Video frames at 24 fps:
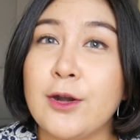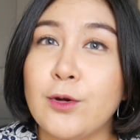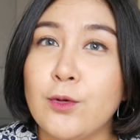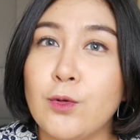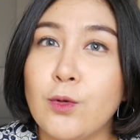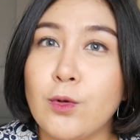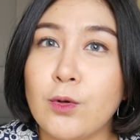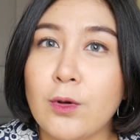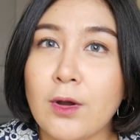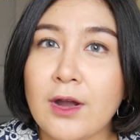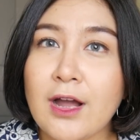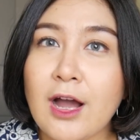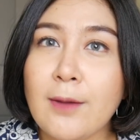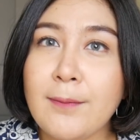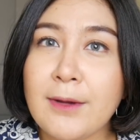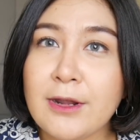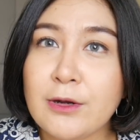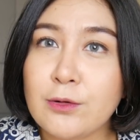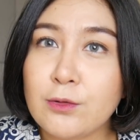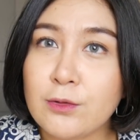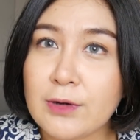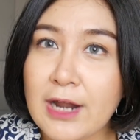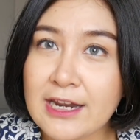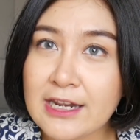ดูก็เข้าไป
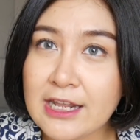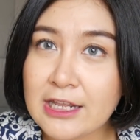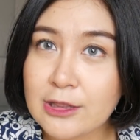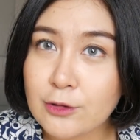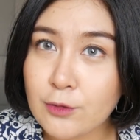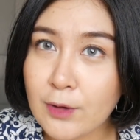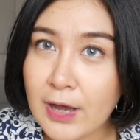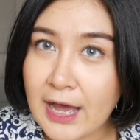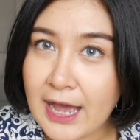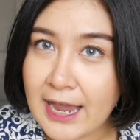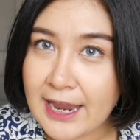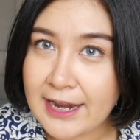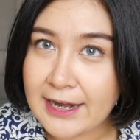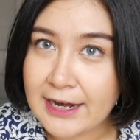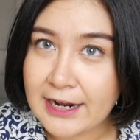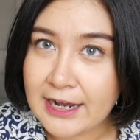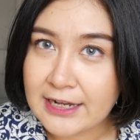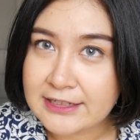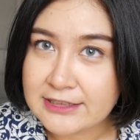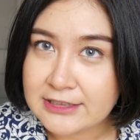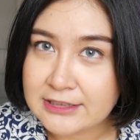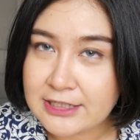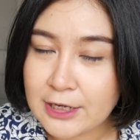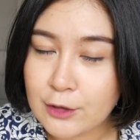ดูได้ที่ตัวไอนะ
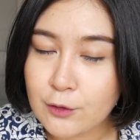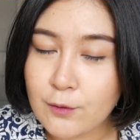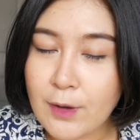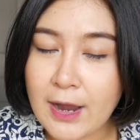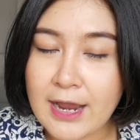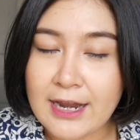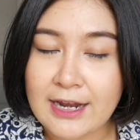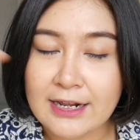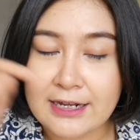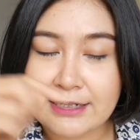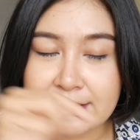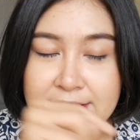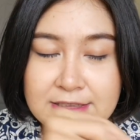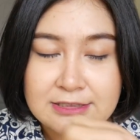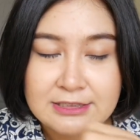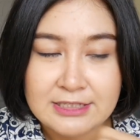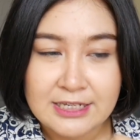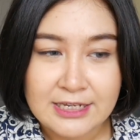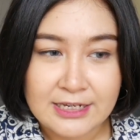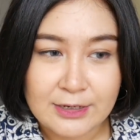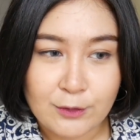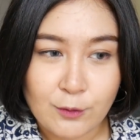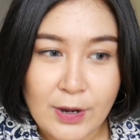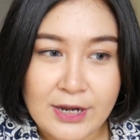คะจะทิ้งไว้แล้วก็จะ
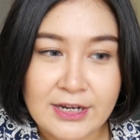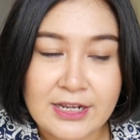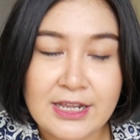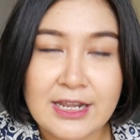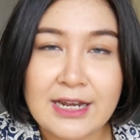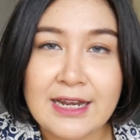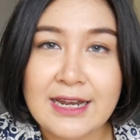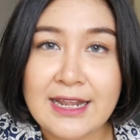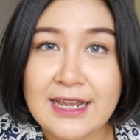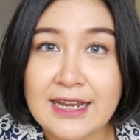ทิ้งไว้ที่